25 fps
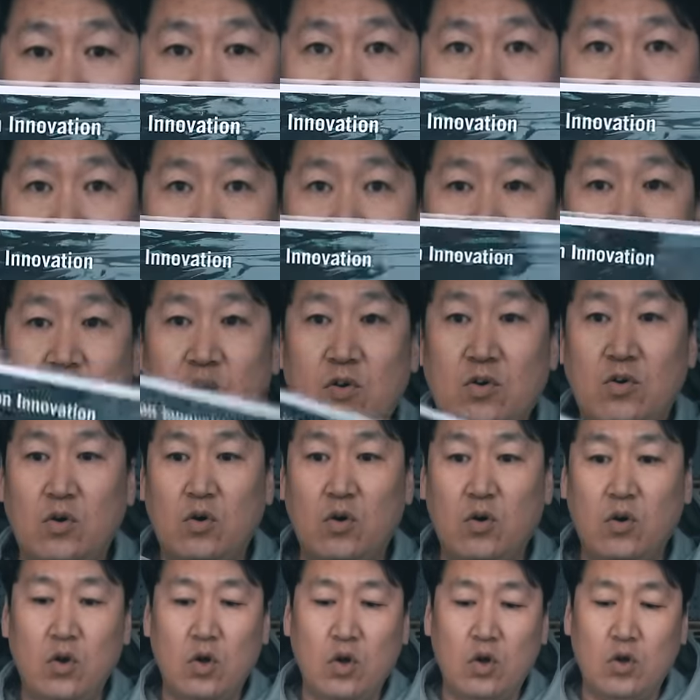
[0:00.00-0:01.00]

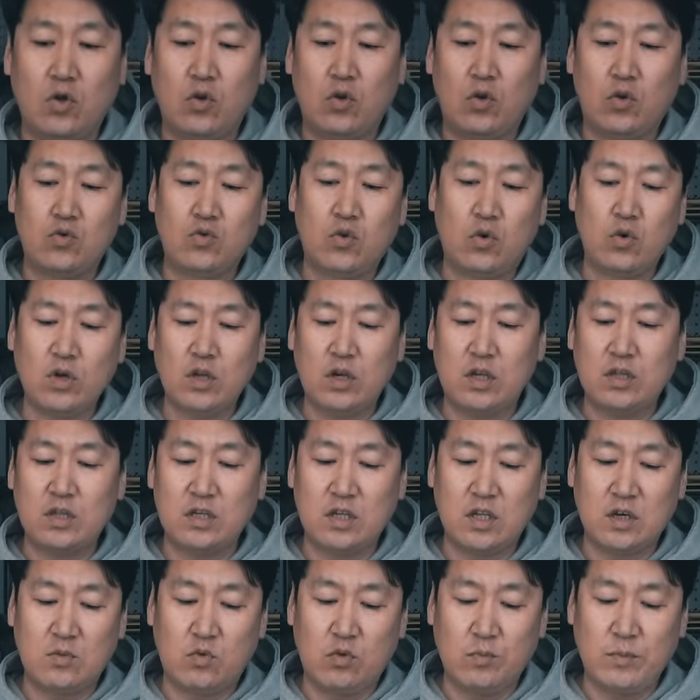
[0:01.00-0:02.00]
실제로 요 종이를
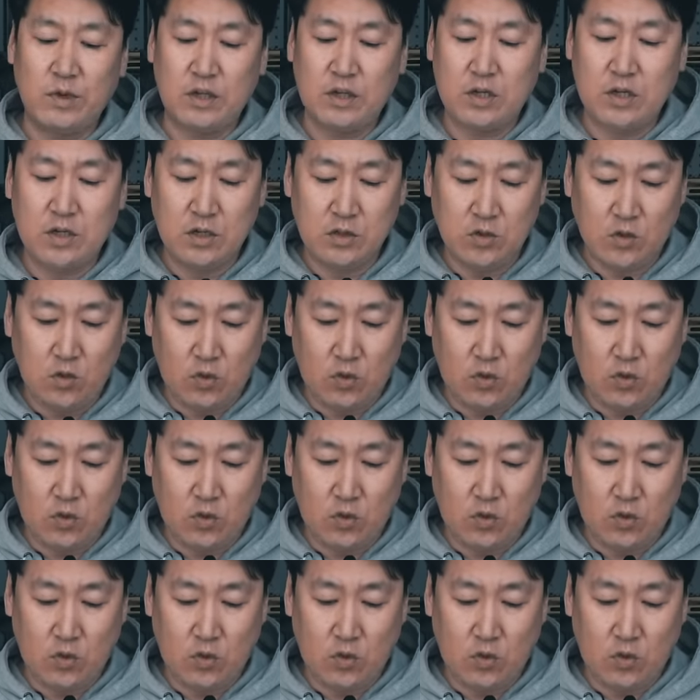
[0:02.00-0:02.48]
뜯어 보면은